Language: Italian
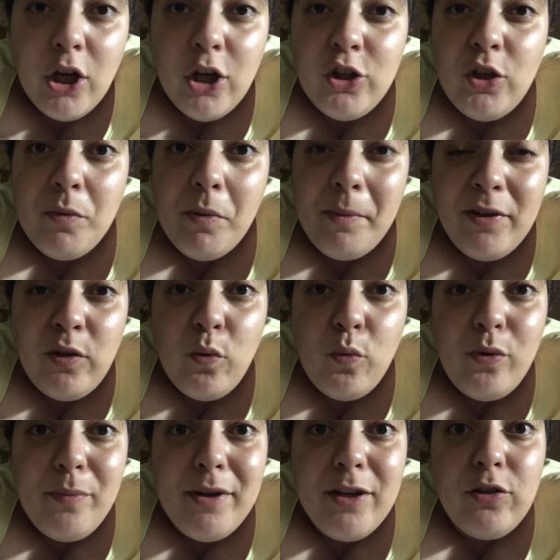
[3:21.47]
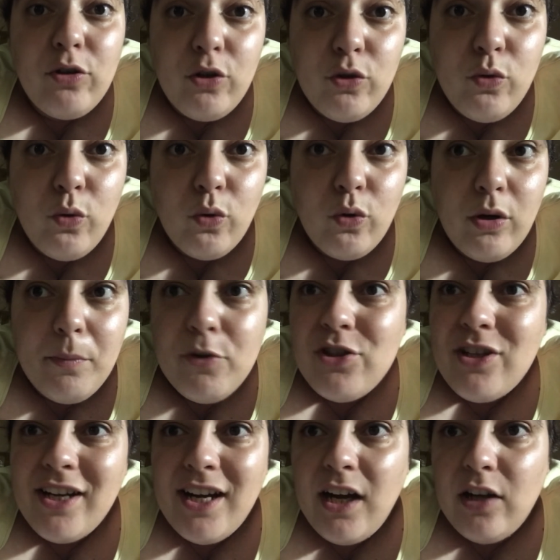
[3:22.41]
nel momento in cui prendono il gol poi
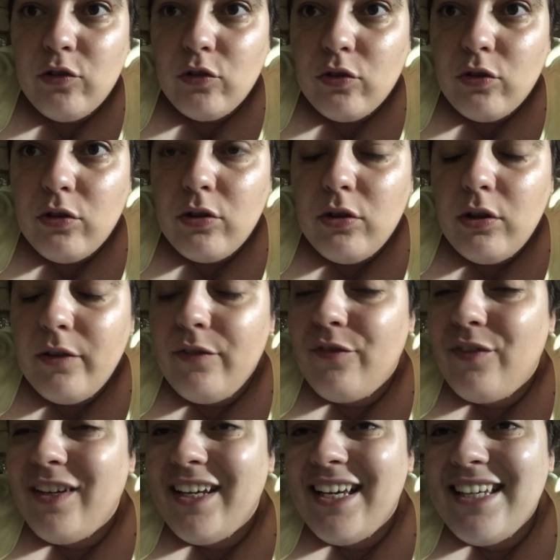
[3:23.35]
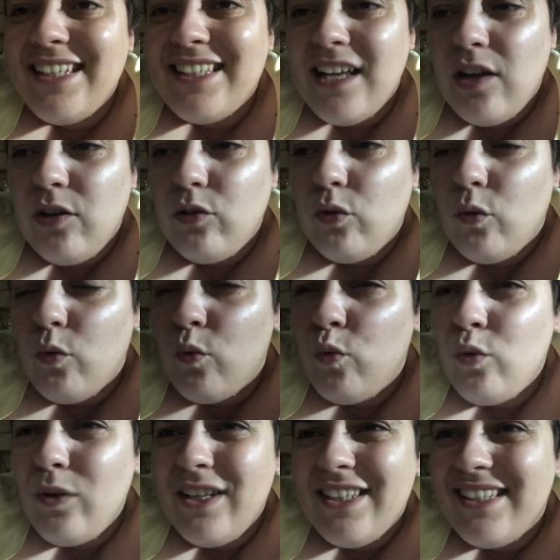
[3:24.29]
se ne cadono finché stanno
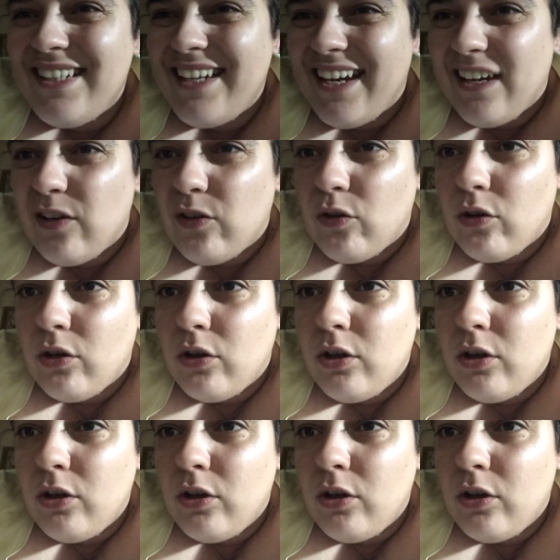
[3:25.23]
1-0